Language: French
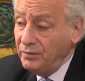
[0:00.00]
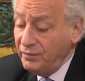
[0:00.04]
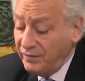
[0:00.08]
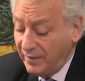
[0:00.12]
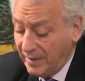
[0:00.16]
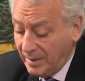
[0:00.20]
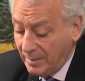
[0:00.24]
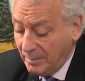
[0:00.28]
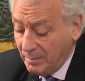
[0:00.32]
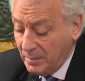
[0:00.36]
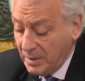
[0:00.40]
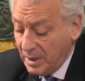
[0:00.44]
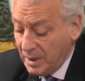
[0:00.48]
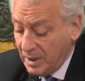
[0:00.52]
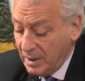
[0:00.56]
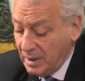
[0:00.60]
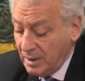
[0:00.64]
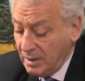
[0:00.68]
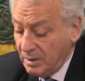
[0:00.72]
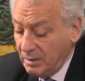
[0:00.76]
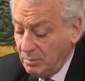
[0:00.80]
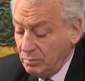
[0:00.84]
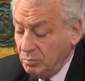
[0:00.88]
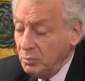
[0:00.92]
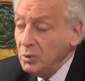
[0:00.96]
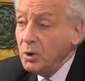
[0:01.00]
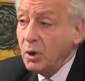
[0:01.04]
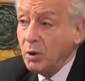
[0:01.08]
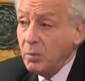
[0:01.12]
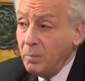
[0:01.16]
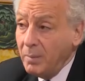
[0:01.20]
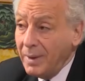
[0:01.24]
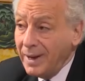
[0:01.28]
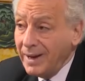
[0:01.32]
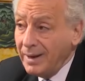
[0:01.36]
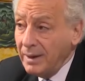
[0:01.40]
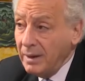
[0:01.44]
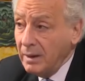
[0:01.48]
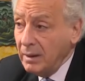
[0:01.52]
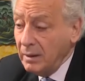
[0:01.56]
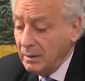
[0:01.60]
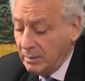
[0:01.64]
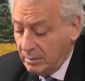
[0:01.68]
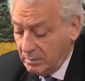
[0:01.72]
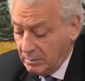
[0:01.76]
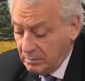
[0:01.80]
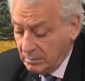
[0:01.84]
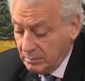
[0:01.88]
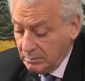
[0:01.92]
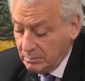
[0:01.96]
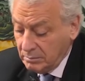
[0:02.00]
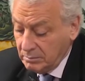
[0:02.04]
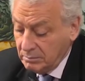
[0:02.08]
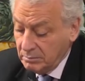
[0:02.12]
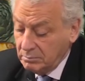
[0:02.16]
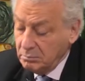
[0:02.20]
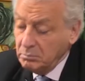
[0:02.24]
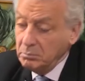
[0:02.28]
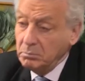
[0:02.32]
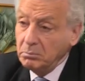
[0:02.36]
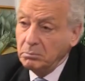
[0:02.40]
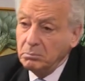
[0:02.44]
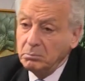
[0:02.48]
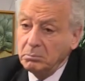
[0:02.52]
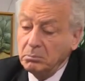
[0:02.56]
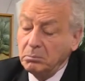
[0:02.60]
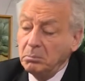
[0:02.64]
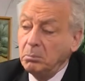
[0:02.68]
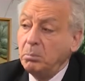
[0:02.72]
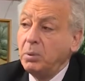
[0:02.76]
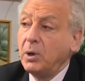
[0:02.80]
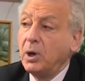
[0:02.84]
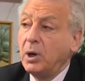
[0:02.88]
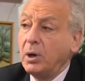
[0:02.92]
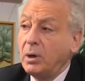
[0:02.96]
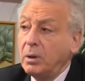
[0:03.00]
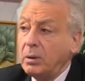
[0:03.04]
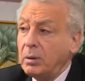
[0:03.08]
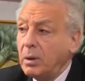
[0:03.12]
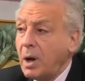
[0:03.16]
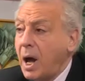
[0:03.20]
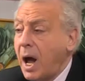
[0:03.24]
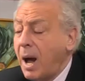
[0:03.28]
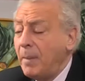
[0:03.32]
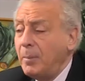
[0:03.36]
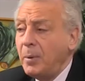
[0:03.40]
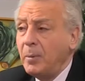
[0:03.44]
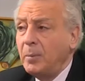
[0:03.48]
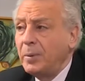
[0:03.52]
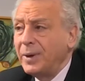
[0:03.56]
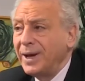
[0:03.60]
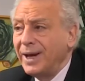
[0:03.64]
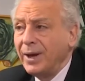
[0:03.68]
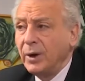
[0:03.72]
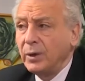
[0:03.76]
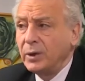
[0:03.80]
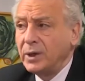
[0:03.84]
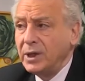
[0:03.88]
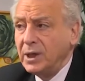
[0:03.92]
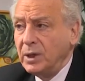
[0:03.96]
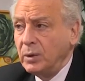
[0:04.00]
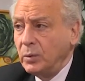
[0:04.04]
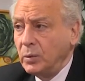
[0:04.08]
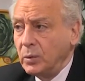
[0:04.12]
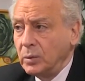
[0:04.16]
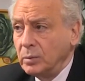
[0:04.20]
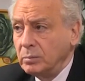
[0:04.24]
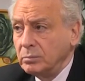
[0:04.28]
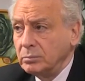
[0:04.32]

femme normale prend à peu près un kilo.